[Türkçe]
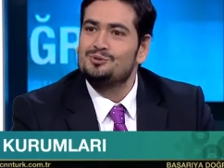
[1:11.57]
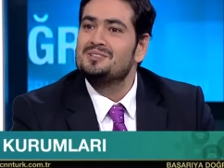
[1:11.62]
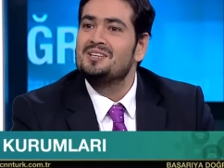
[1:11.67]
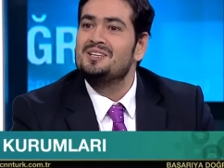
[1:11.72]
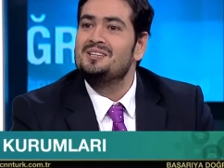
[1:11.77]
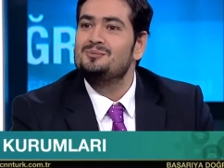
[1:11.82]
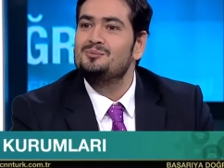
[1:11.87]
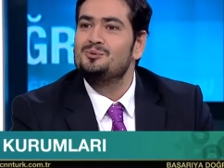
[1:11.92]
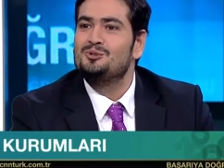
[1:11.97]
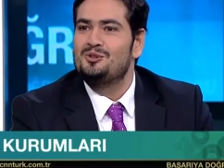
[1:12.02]

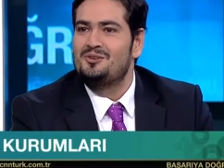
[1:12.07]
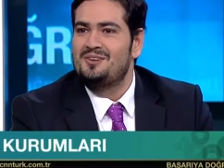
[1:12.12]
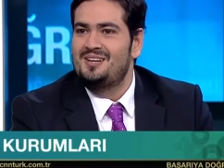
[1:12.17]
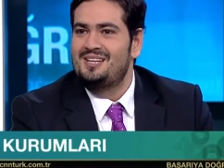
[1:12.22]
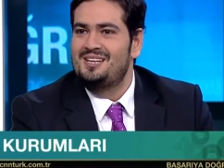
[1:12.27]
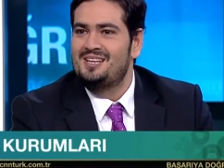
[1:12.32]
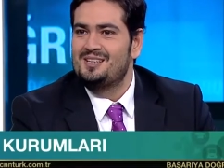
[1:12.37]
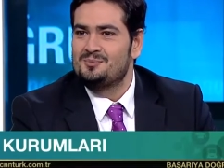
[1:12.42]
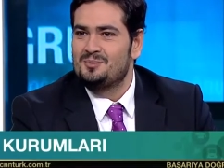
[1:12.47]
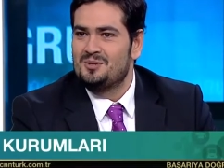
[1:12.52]
Sayın
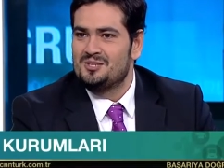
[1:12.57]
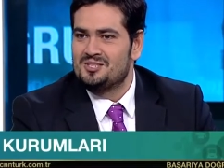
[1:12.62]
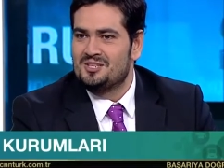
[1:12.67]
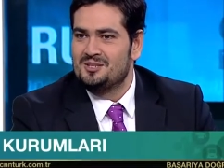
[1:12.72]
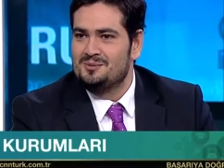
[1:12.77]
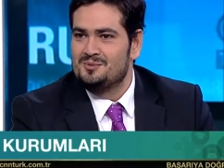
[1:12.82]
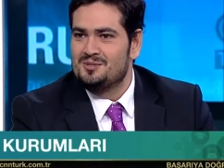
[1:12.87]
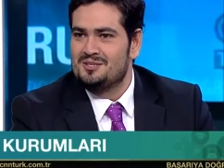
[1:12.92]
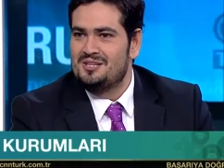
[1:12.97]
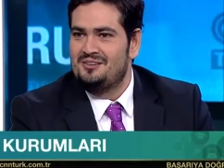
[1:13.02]
Mütevelliyet
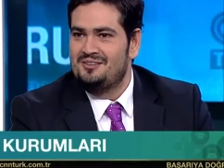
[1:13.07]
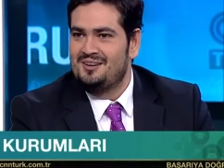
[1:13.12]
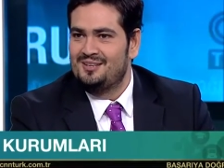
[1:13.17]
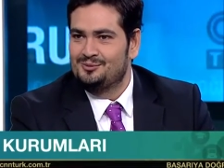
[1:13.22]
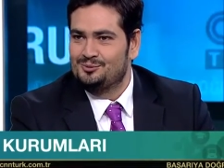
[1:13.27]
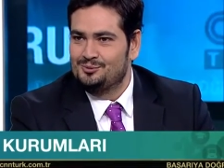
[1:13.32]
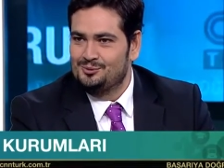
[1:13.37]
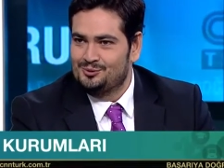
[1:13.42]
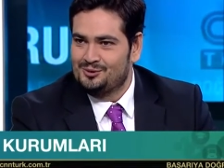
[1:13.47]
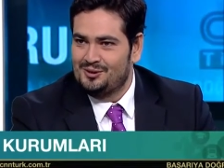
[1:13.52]
Başkanımız
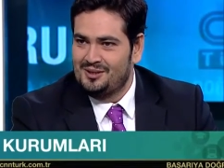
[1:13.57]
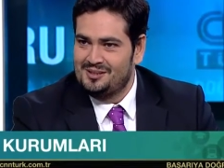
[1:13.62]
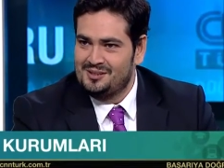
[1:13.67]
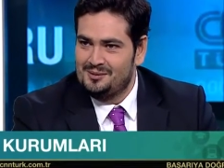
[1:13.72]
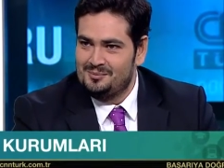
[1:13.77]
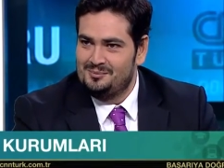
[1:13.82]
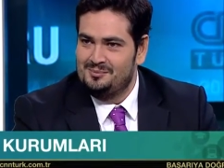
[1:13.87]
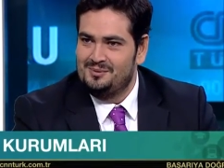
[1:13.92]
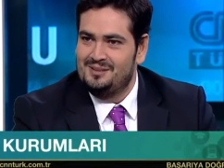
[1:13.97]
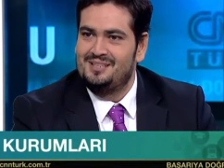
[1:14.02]
Levent
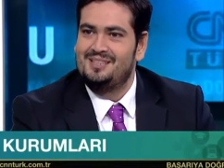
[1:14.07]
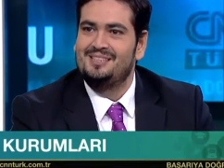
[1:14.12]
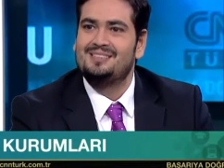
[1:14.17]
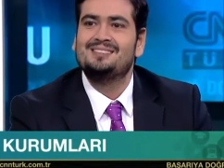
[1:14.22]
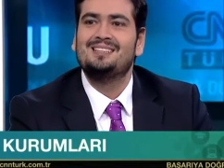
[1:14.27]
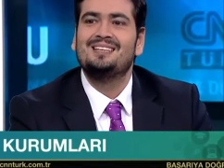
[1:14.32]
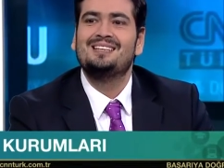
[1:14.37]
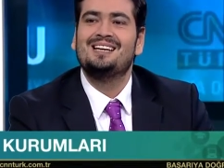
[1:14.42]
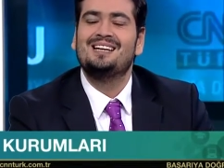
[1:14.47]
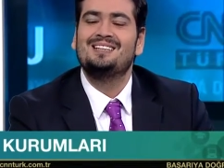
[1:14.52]
Uysal'la
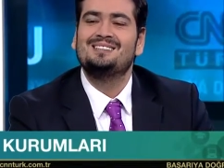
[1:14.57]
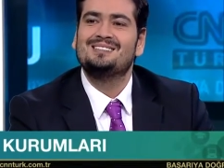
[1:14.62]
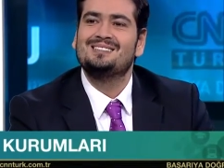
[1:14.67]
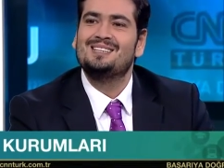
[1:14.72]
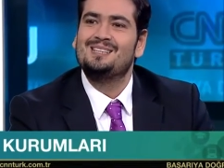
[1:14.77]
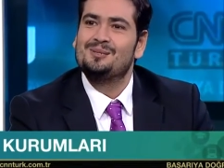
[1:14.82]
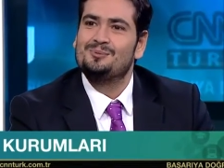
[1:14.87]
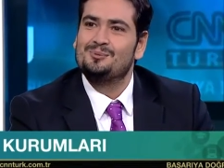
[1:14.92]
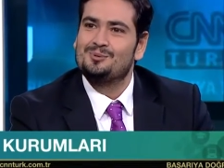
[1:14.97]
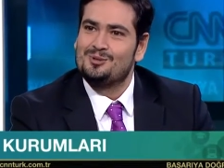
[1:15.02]
birlikte
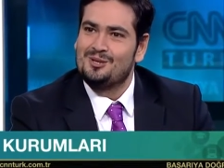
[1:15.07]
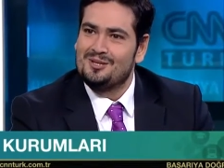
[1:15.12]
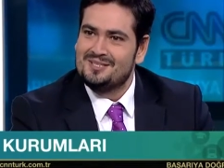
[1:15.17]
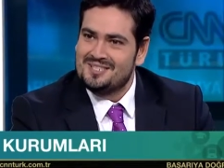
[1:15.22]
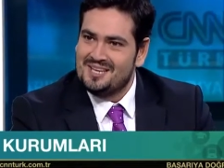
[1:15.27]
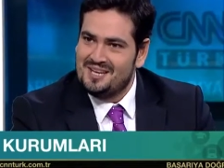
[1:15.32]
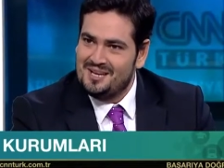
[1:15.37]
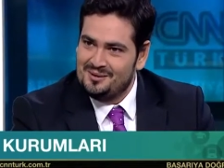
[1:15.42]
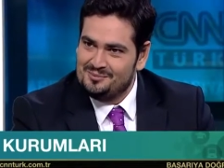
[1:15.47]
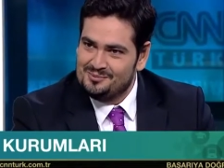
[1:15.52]
kendisine de buradan
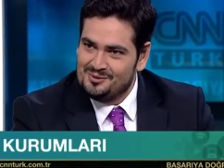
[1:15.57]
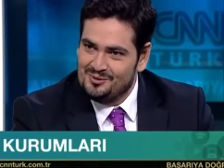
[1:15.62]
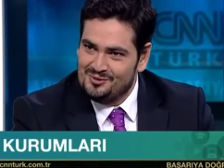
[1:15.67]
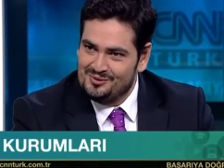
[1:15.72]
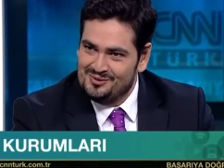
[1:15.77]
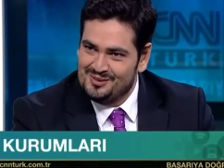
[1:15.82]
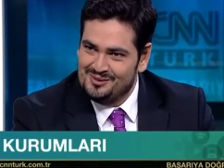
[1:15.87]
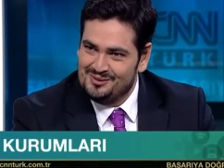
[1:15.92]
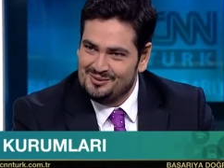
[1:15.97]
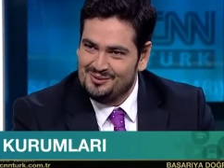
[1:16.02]
selam
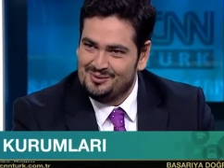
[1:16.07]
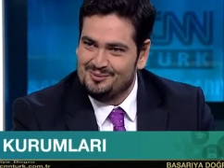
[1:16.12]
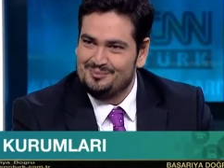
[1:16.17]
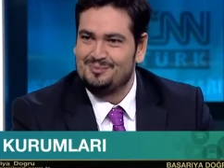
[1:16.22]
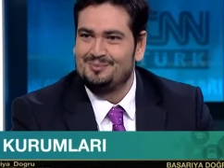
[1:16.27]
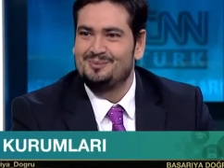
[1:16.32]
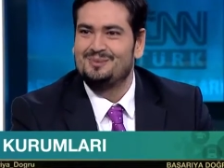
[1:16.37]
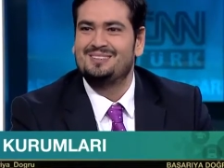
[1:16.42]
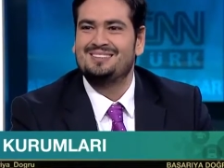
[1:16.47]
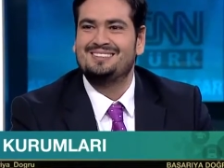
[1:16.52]
gönderiyorum. Evet,